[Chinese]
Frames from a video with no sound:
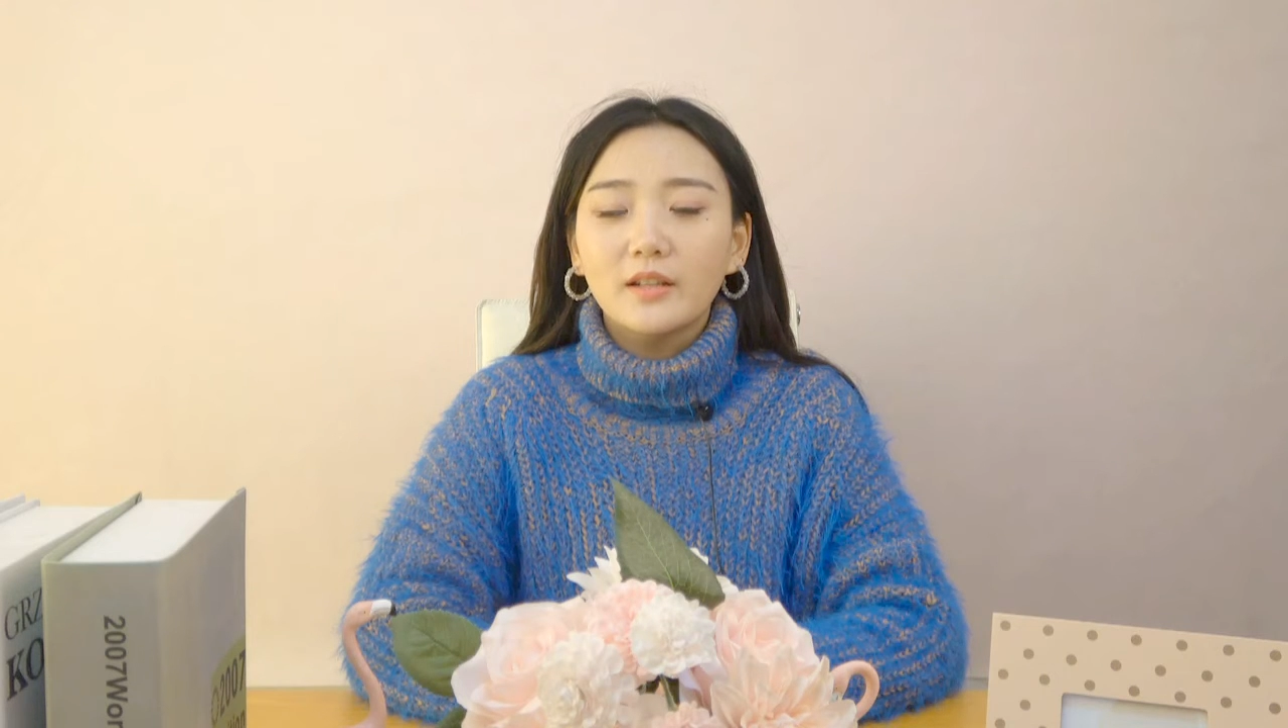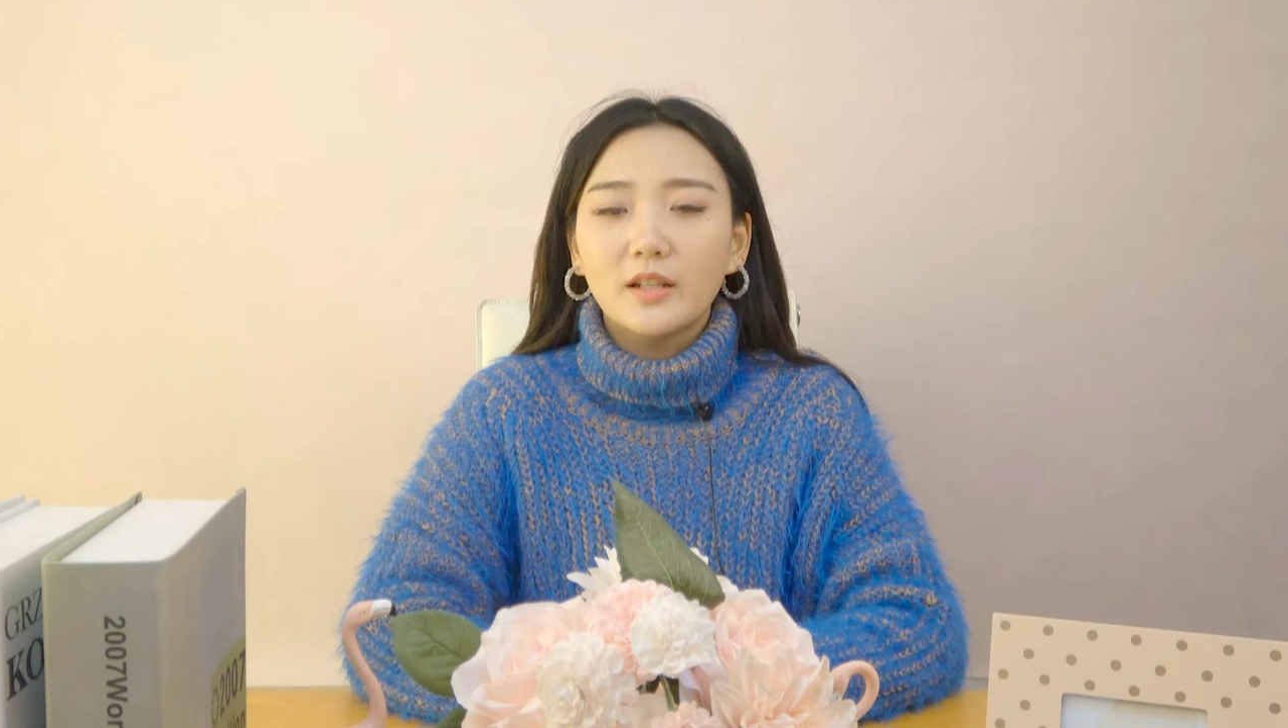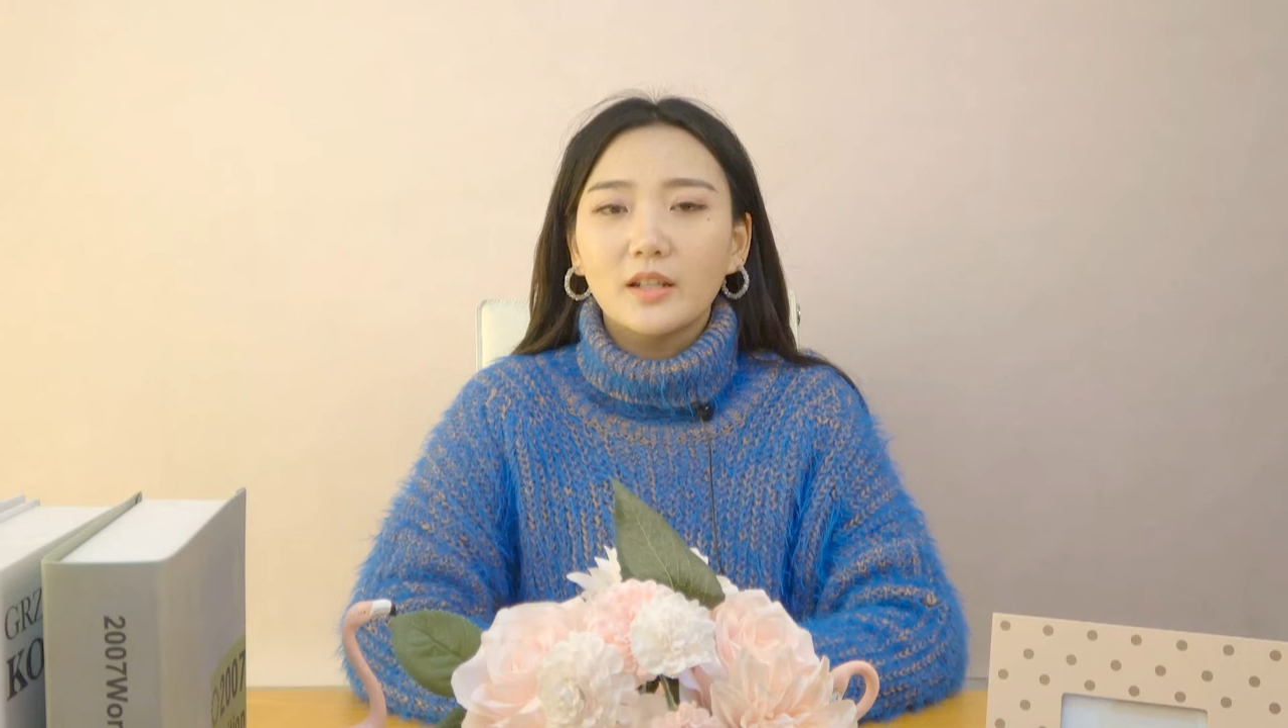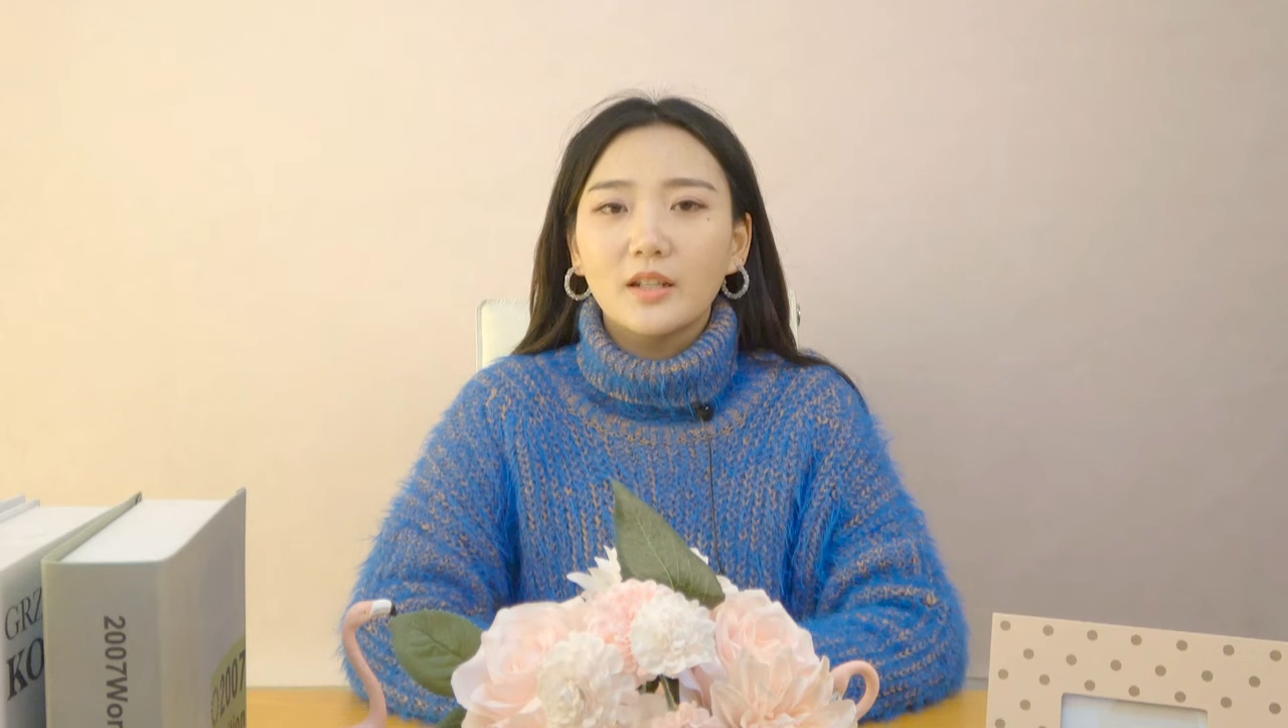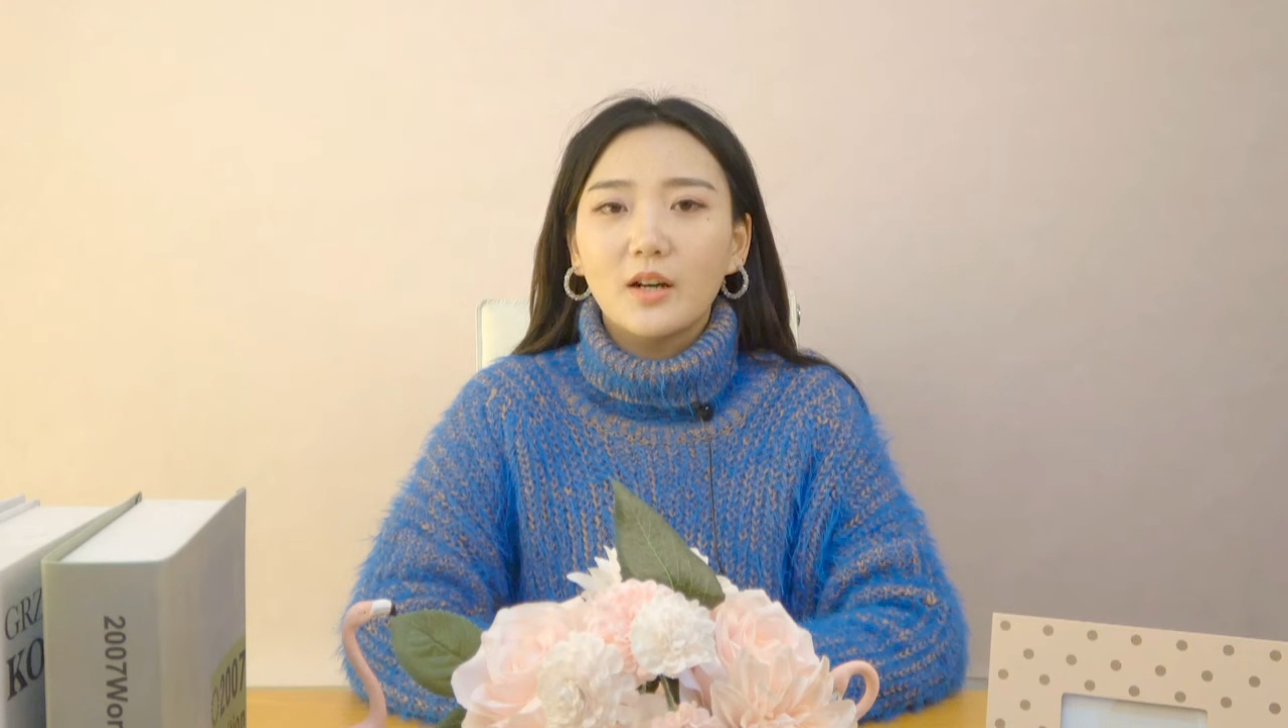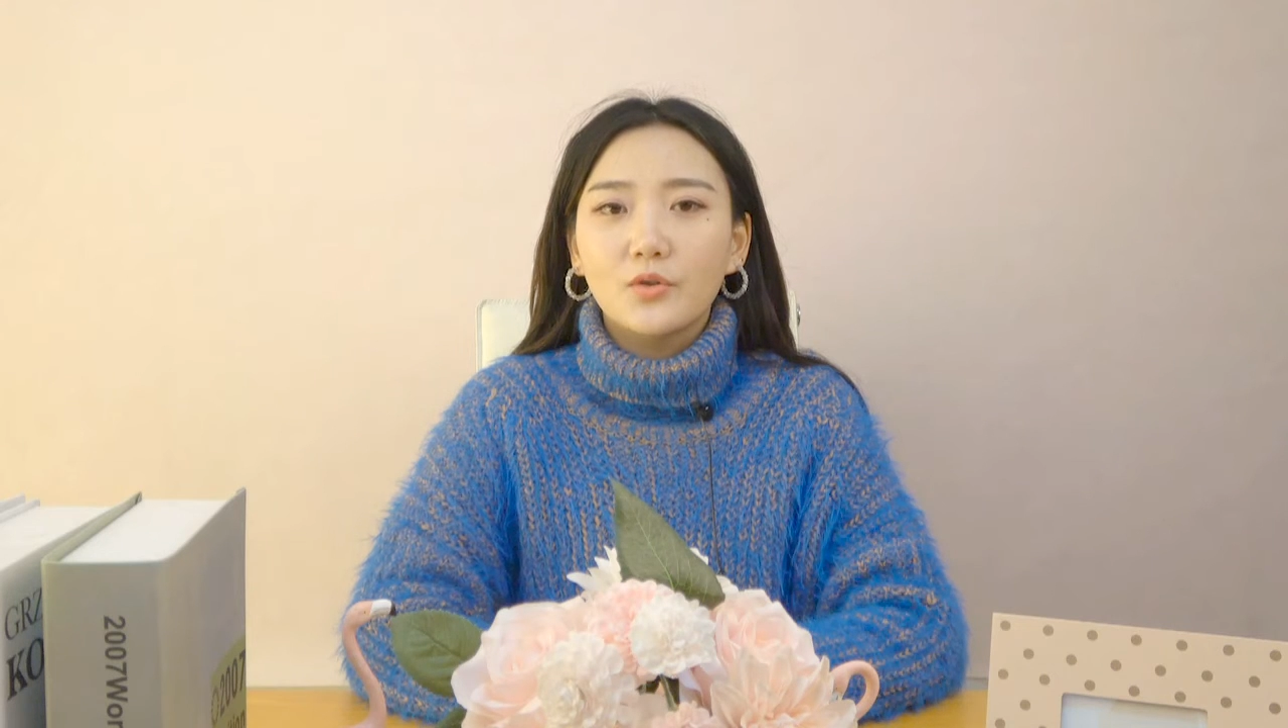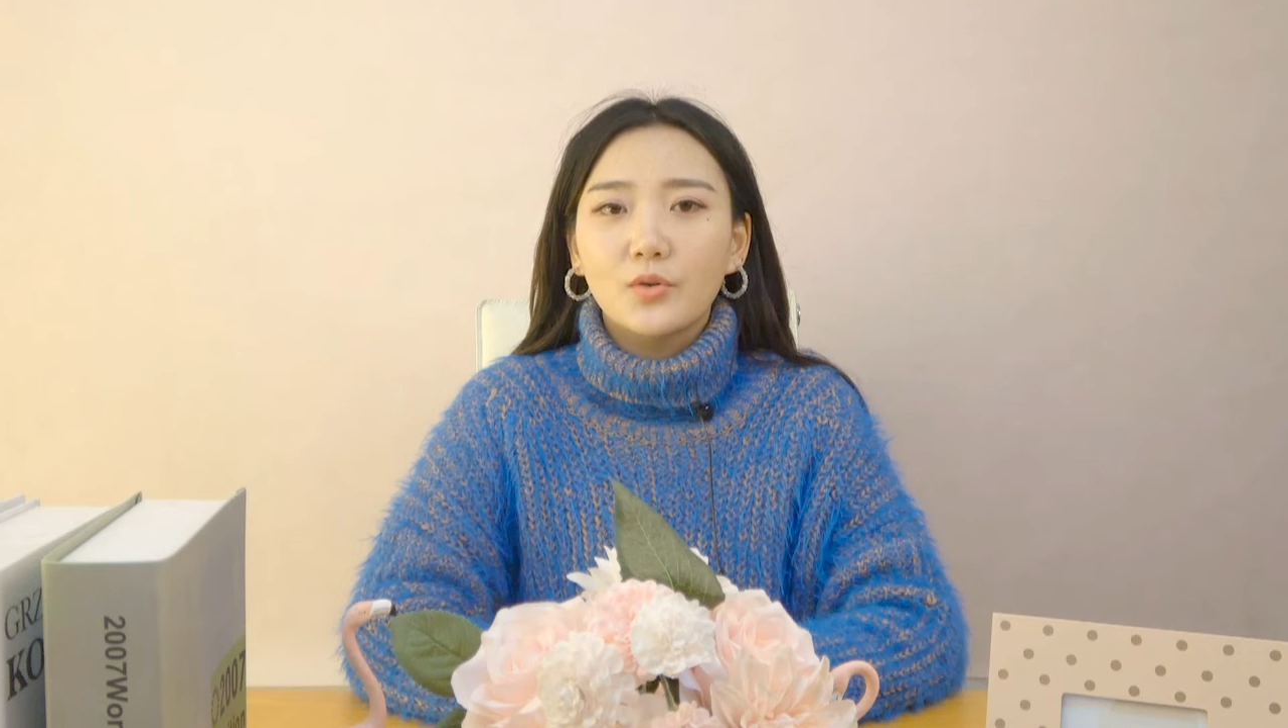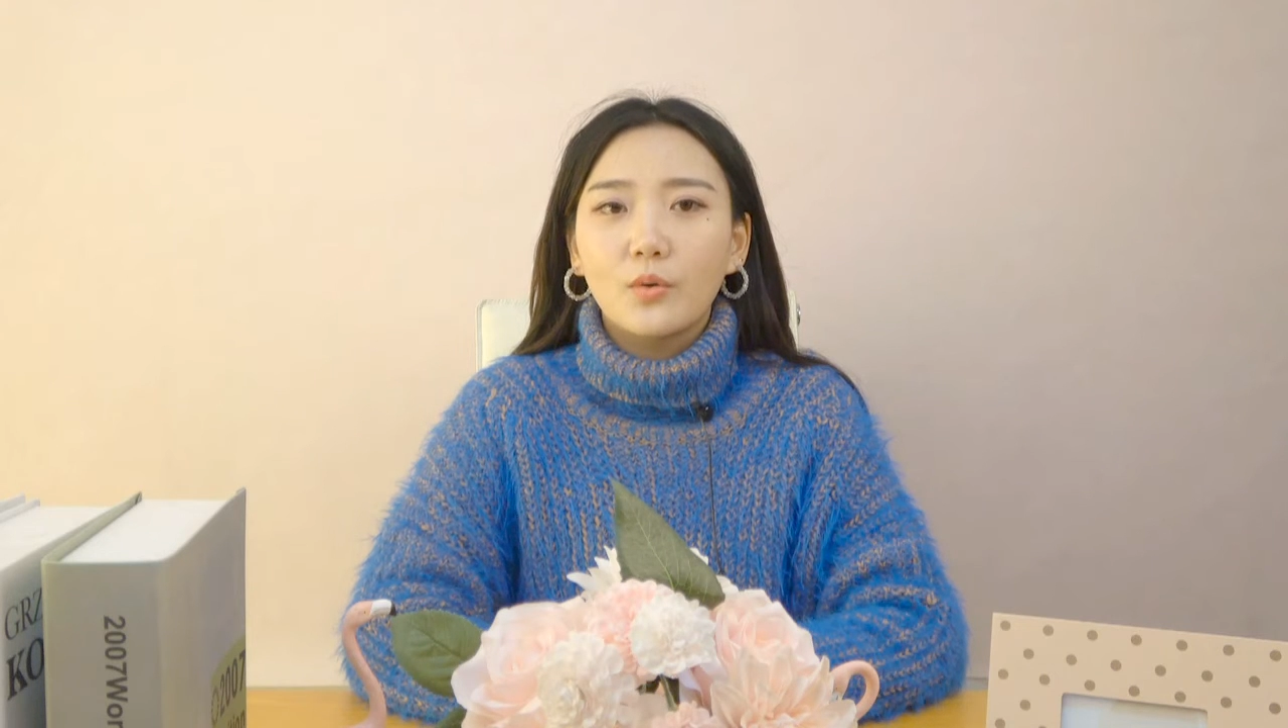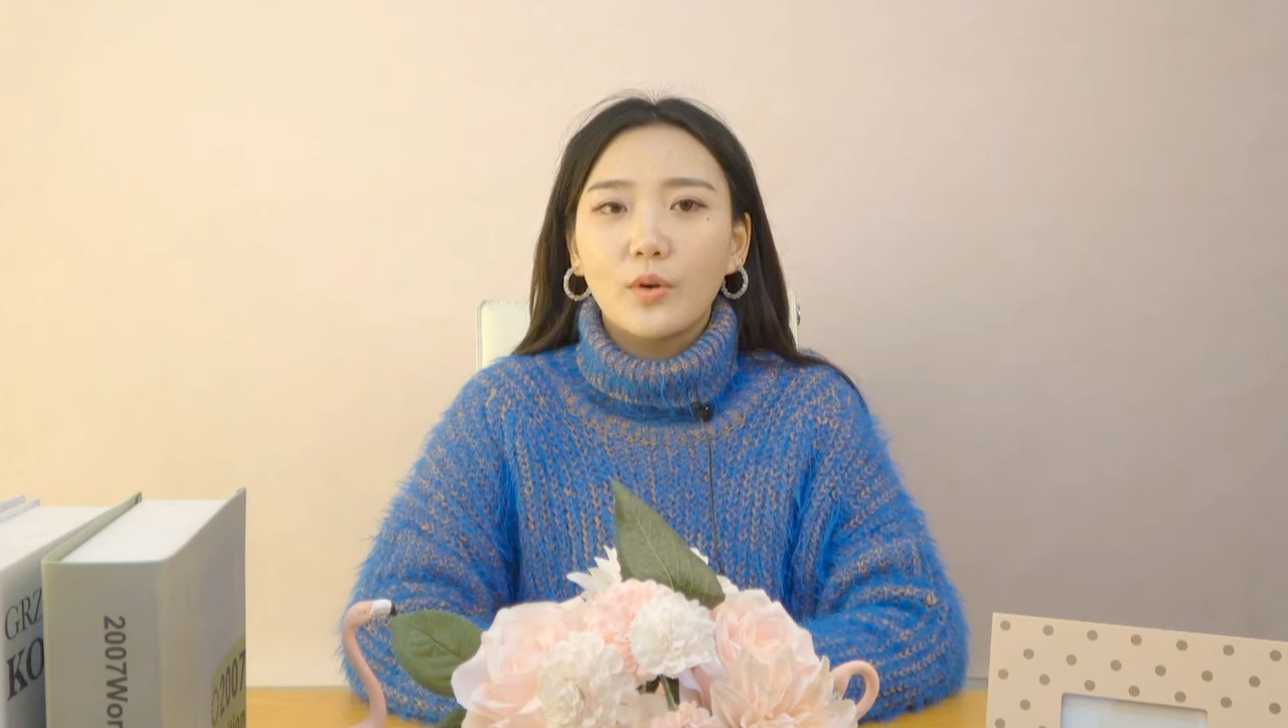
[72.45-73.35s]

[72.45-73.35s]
一定要学